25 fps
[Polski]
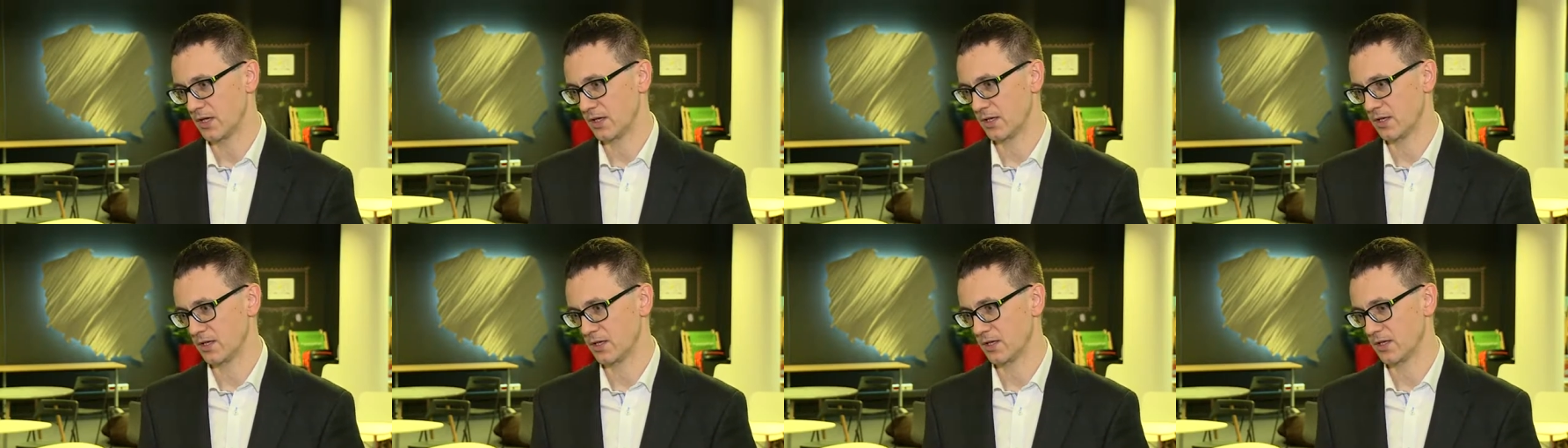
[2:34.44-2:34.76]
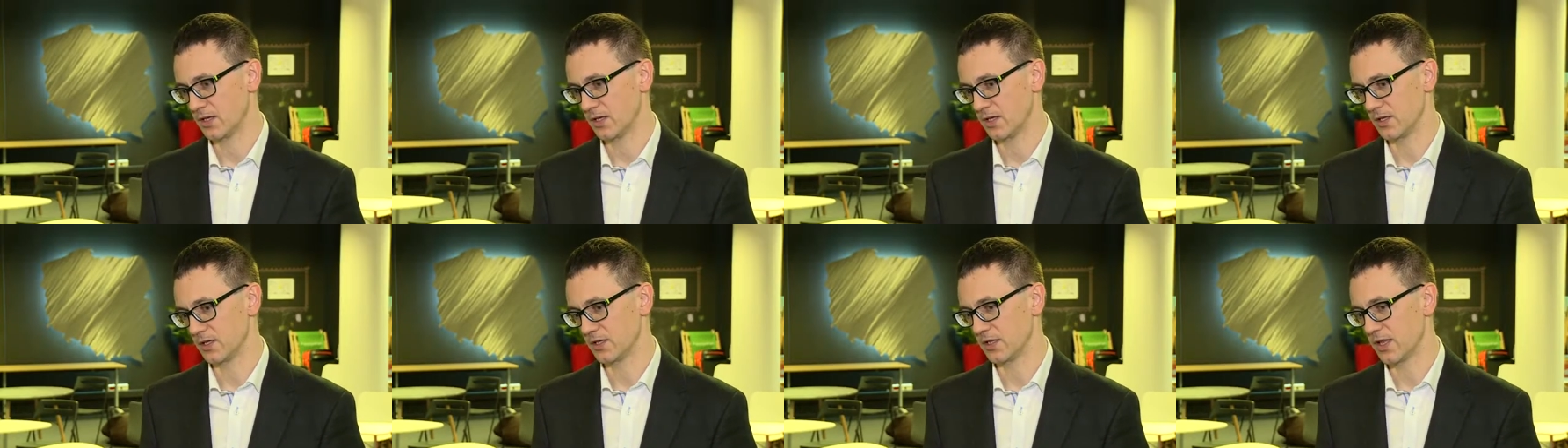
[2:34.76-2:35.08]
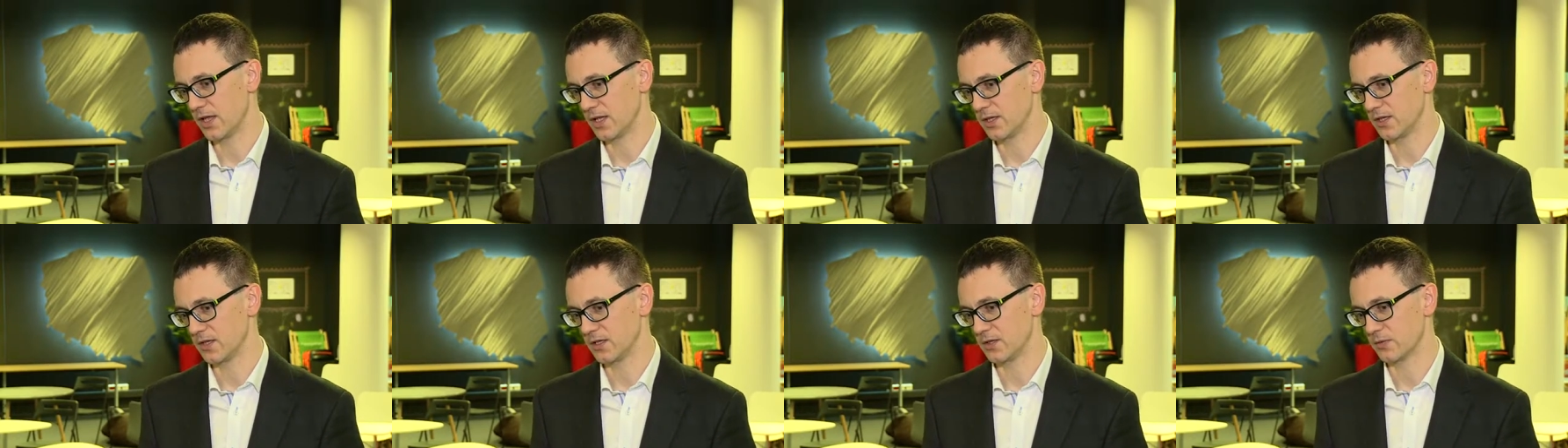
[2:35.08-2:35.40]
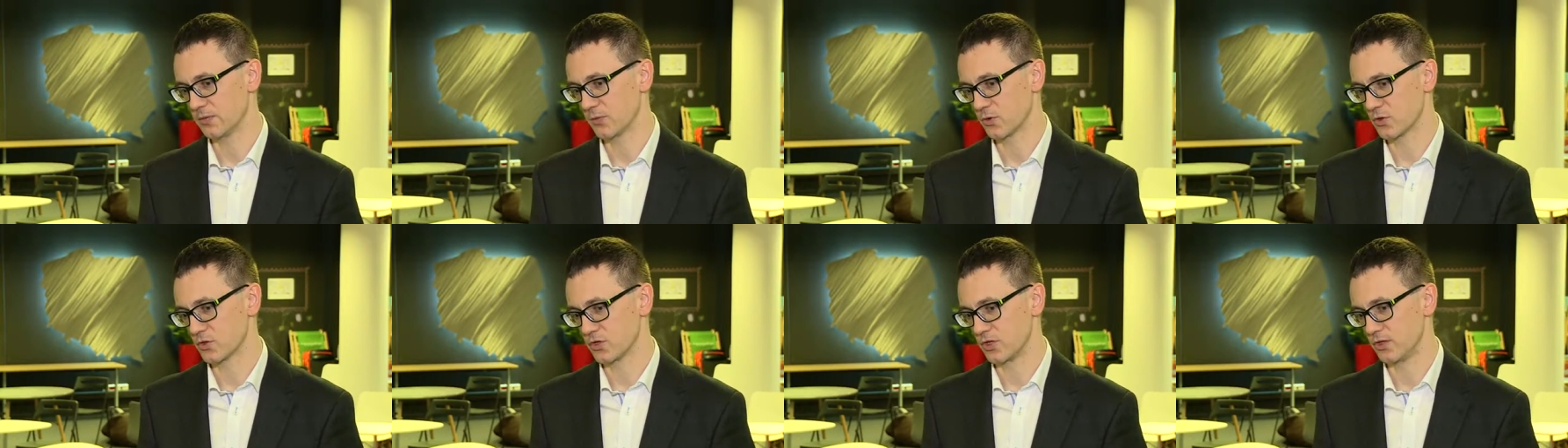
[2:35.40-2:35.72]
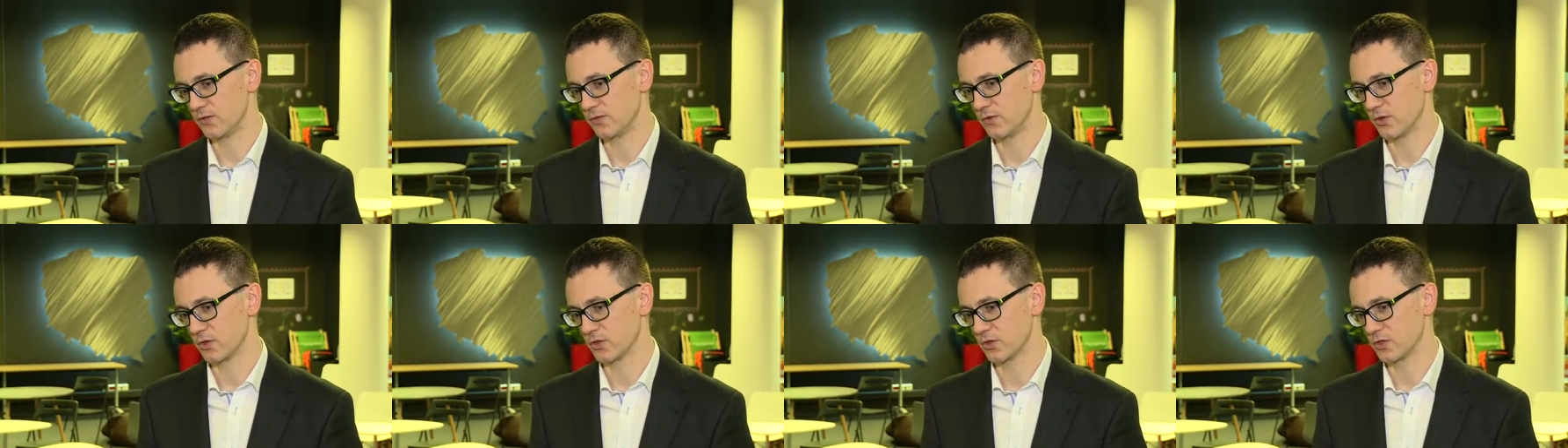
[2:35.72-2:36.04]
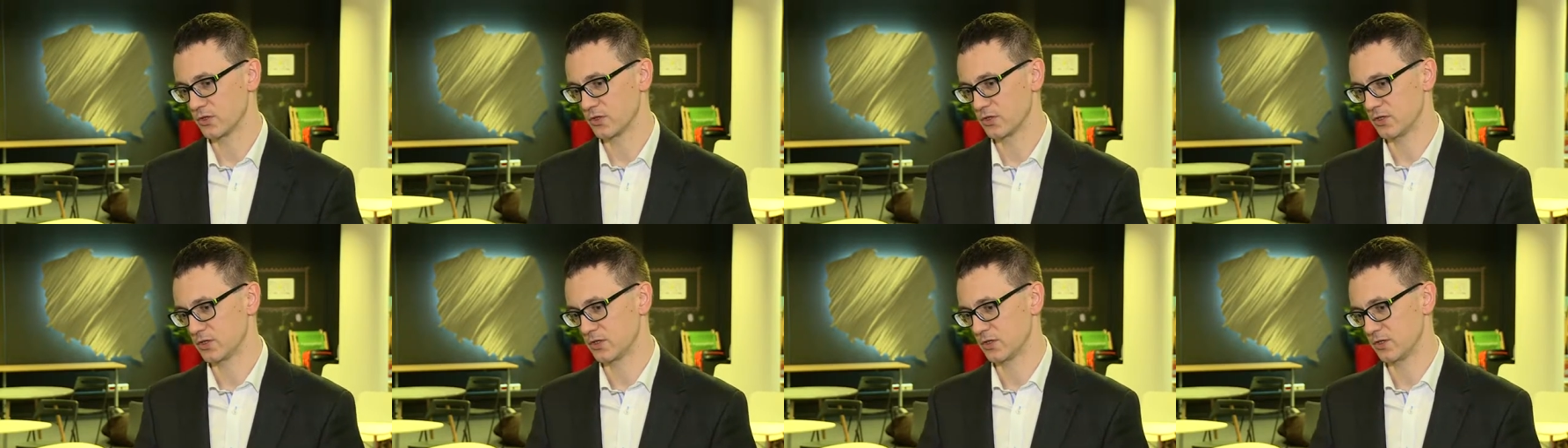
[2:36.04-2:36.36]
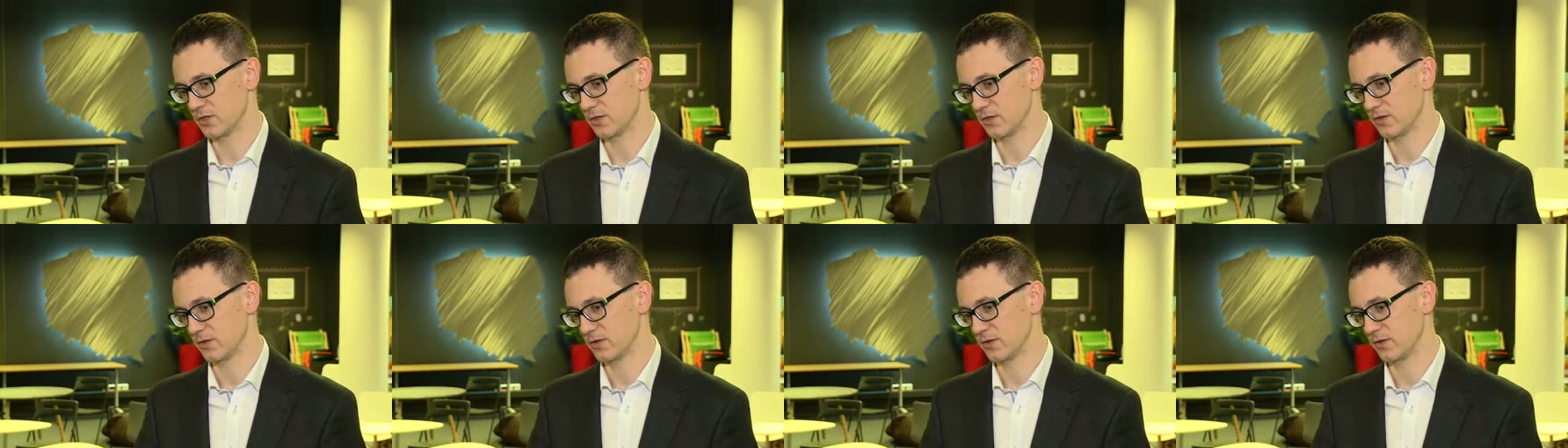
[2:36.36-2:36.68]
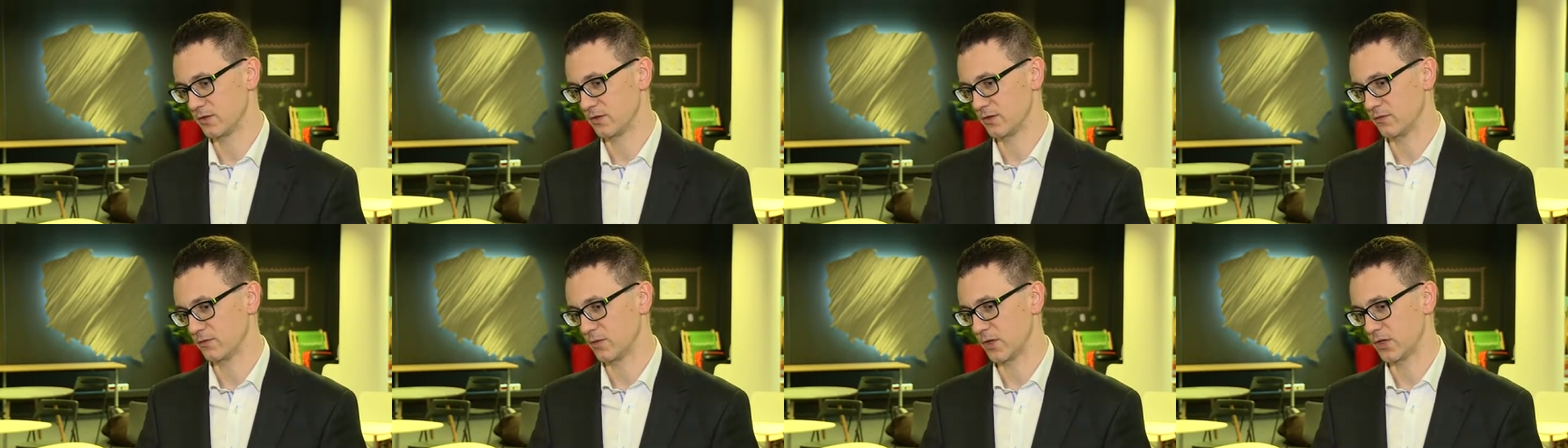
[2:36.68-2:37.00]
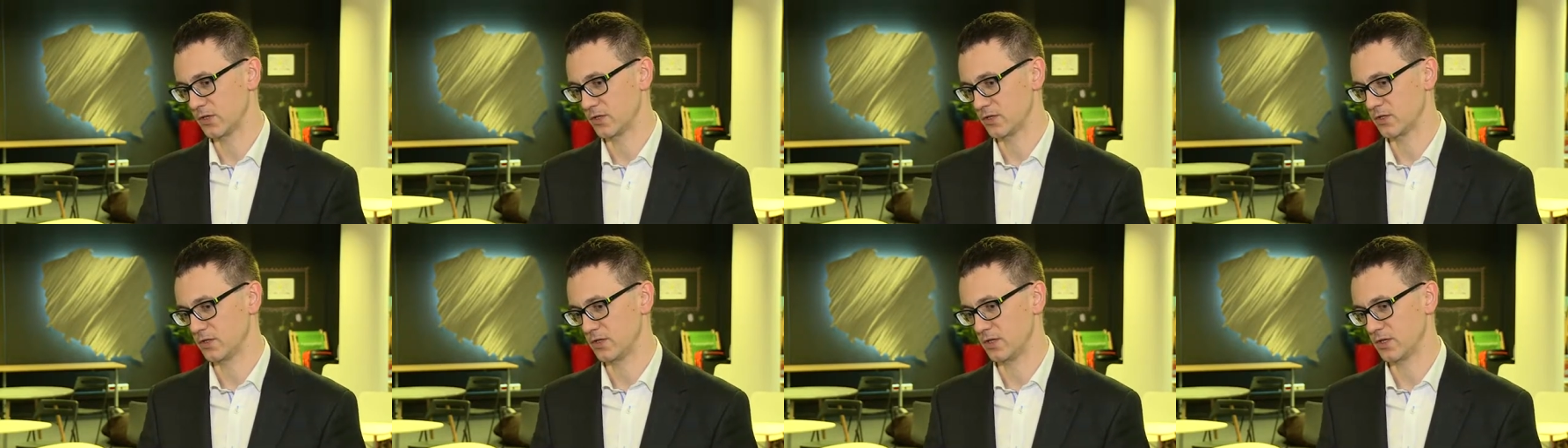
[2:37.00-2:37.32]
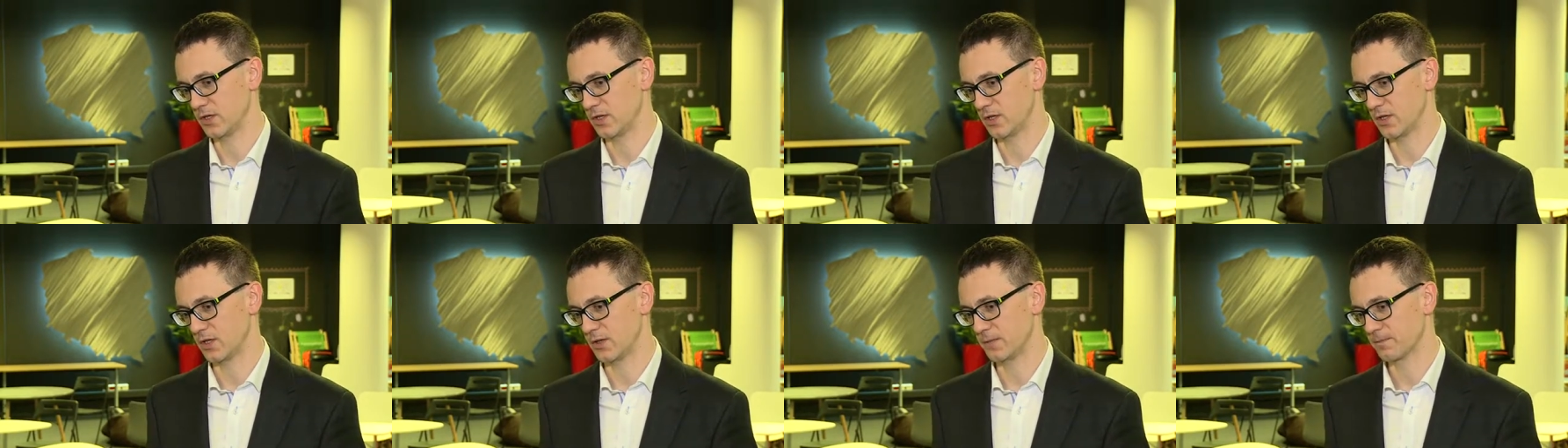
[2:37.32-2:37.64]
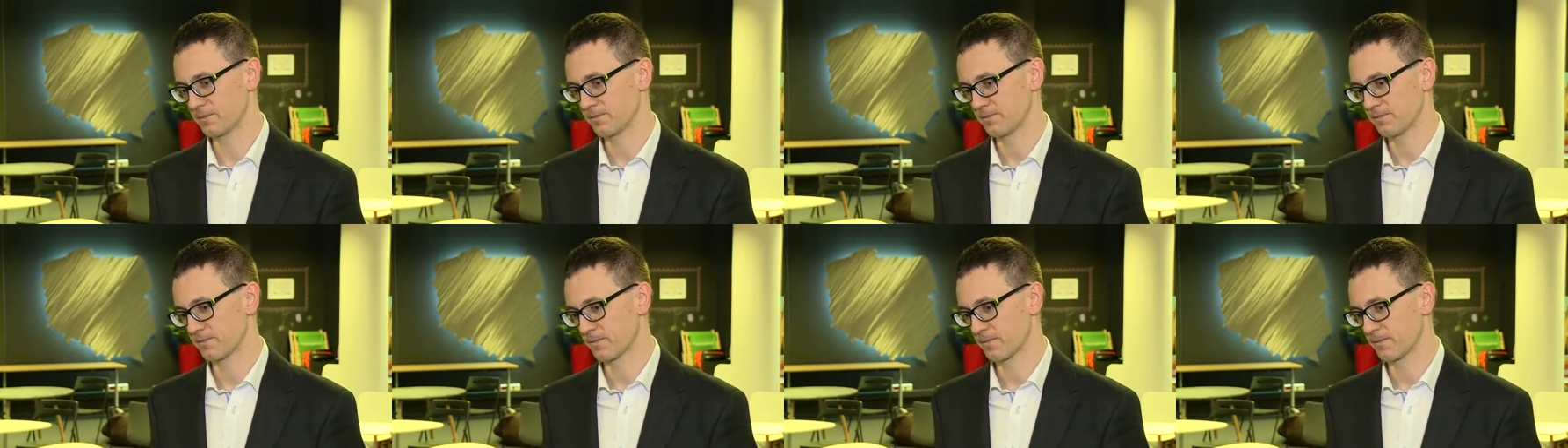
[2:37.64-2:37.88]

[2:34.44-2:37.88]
E, dla nich możliwość e, właśnie